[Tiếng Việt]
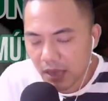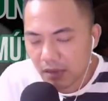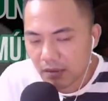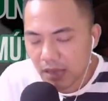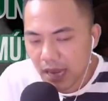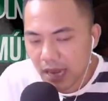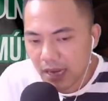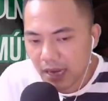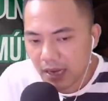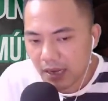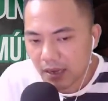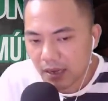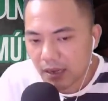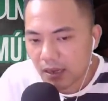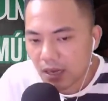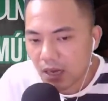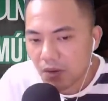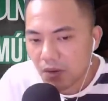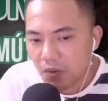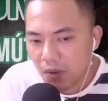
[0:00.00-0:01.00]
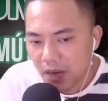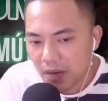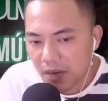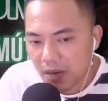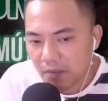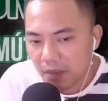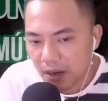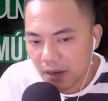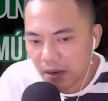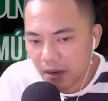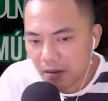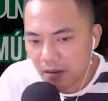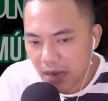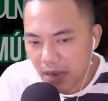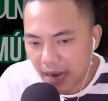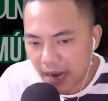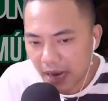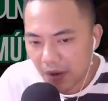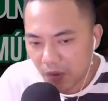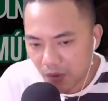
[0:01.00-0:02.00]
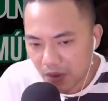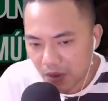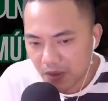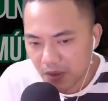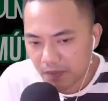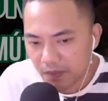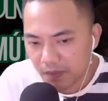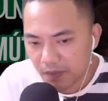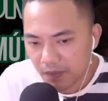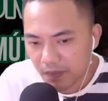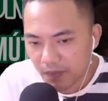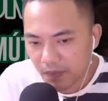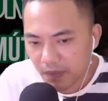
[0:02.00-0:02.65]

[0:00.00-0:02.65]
tiện tay cứu lên mà đỡ đẻ luôn.